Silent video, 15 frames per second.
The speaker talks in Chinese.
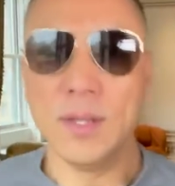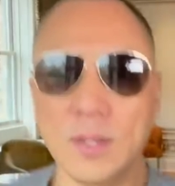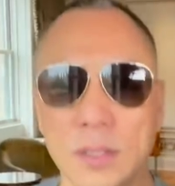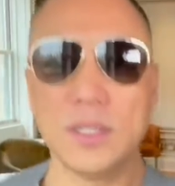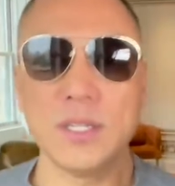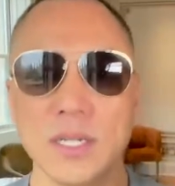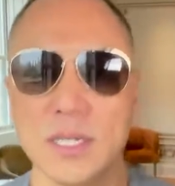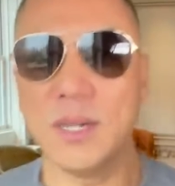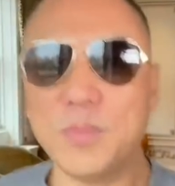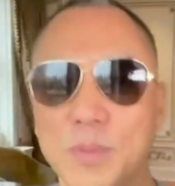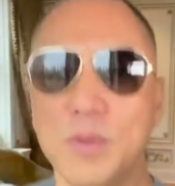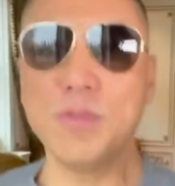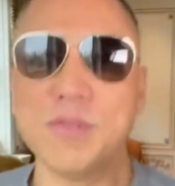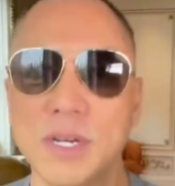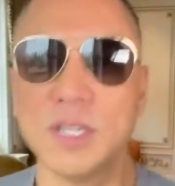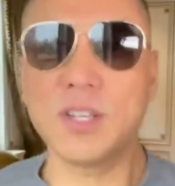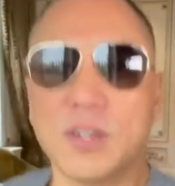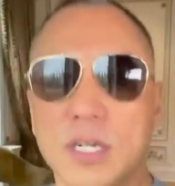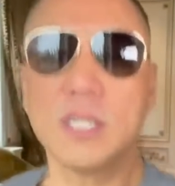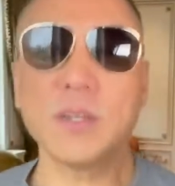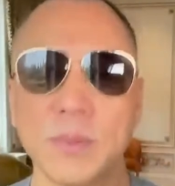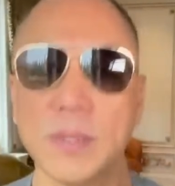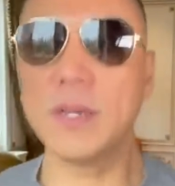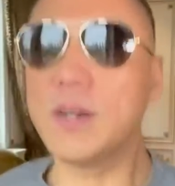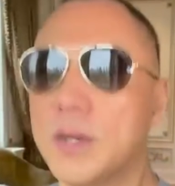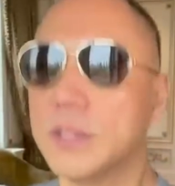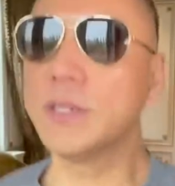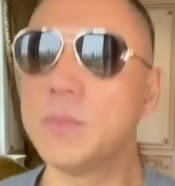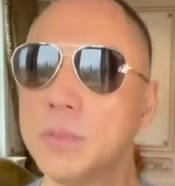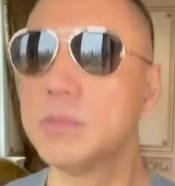七哥不录个小视频好
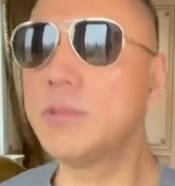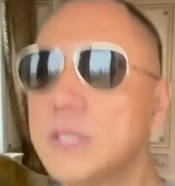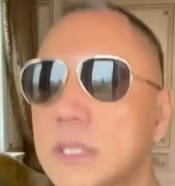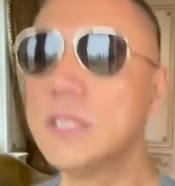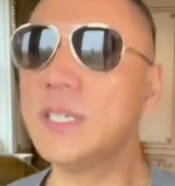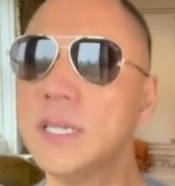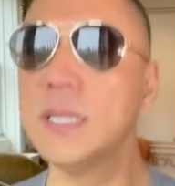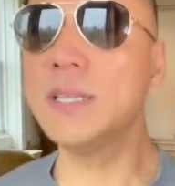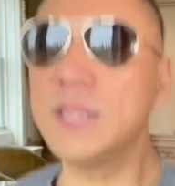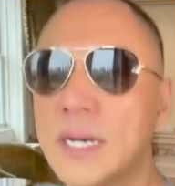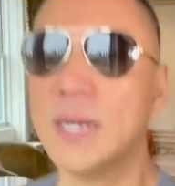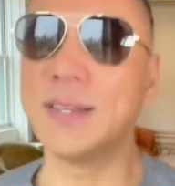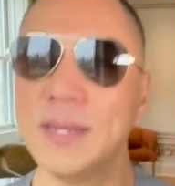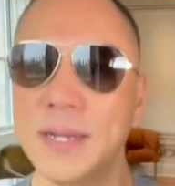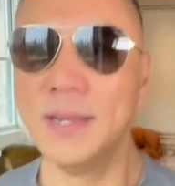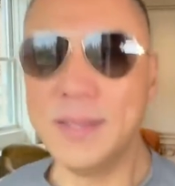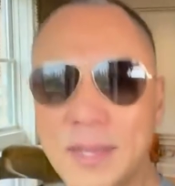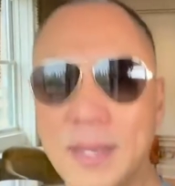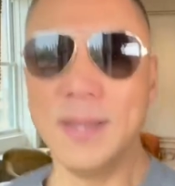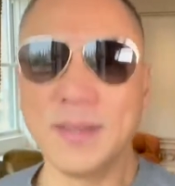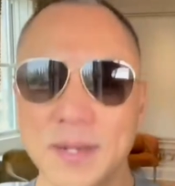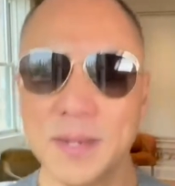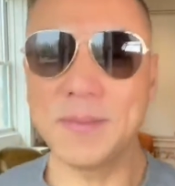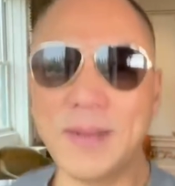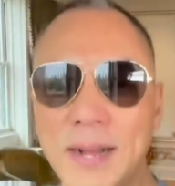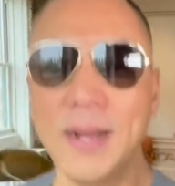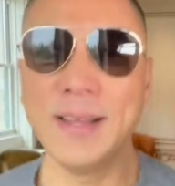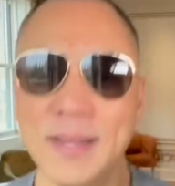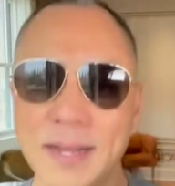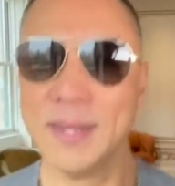像不对劲呢，是
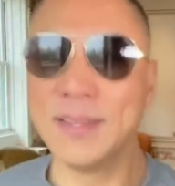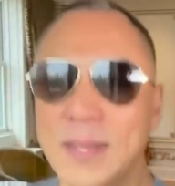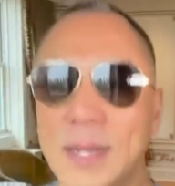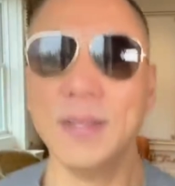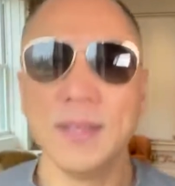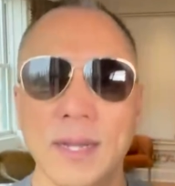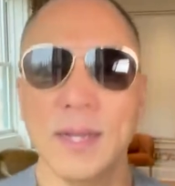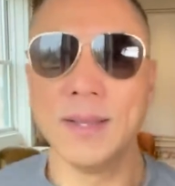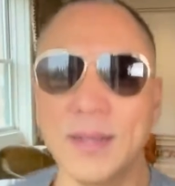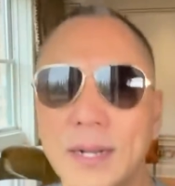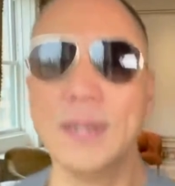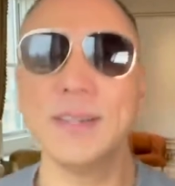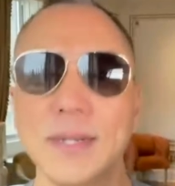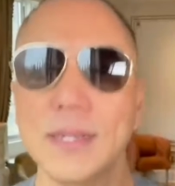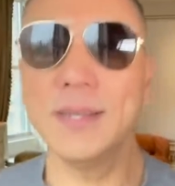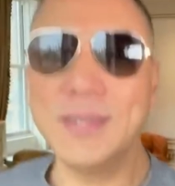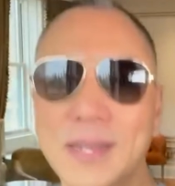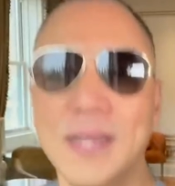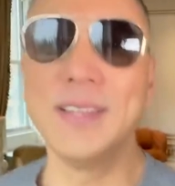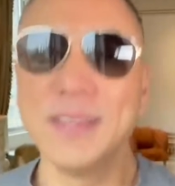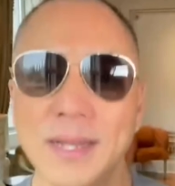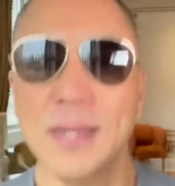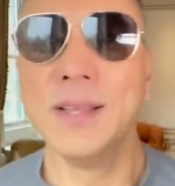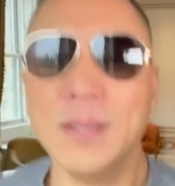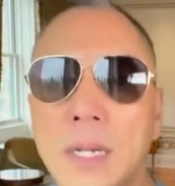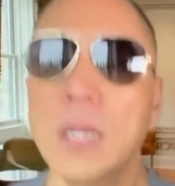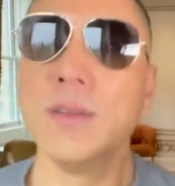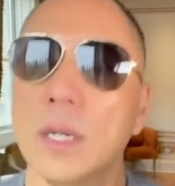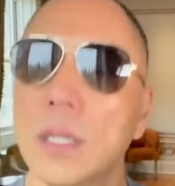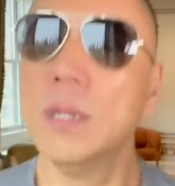吧？啊，
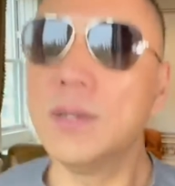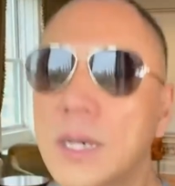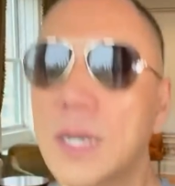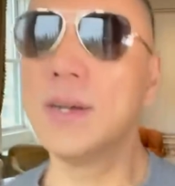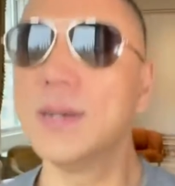吼！